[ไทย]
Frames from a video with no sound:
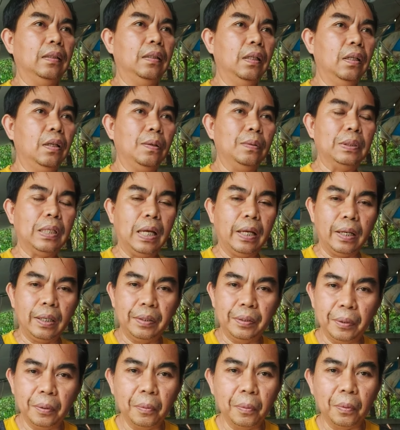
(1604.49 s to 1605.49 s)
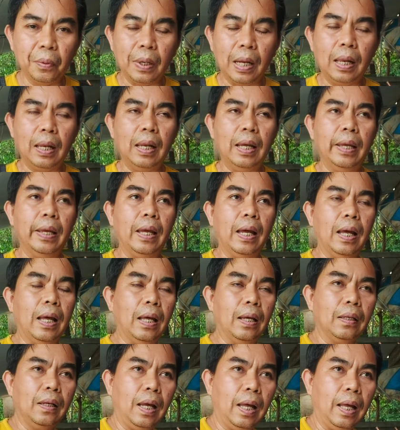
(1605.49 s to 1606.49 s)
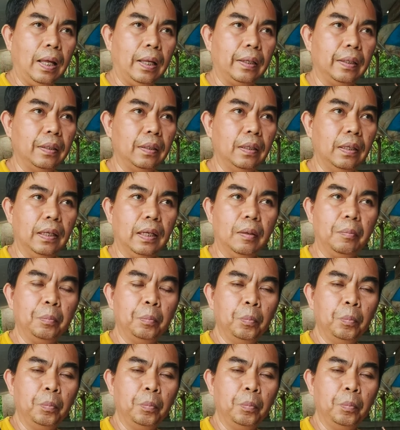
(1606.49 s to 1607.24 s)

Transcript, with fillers: ที่เขาใช้กันอยู่อะไรหาง่ายนะครับ